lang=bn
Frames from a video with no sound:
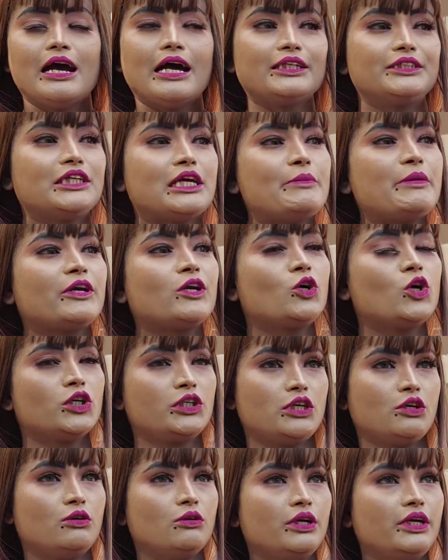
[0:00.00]
আচ্ছা আমি একটা
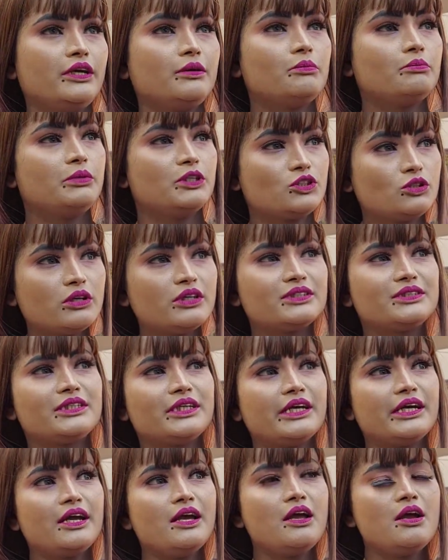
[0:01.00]
কথা কই বিষয়
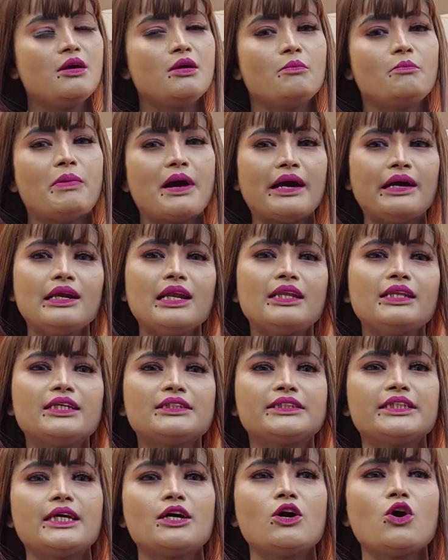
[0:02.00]
হচ্ছে
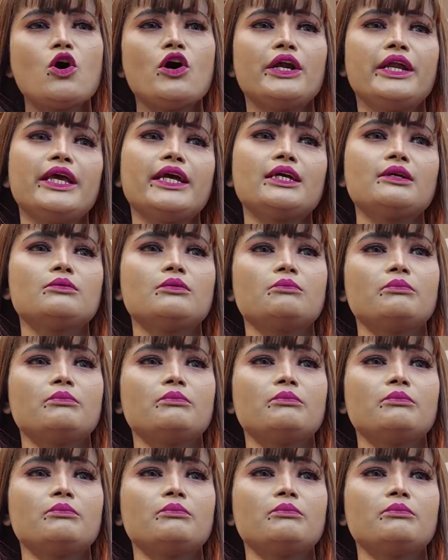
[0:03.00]
বাংলাদেশে অনেক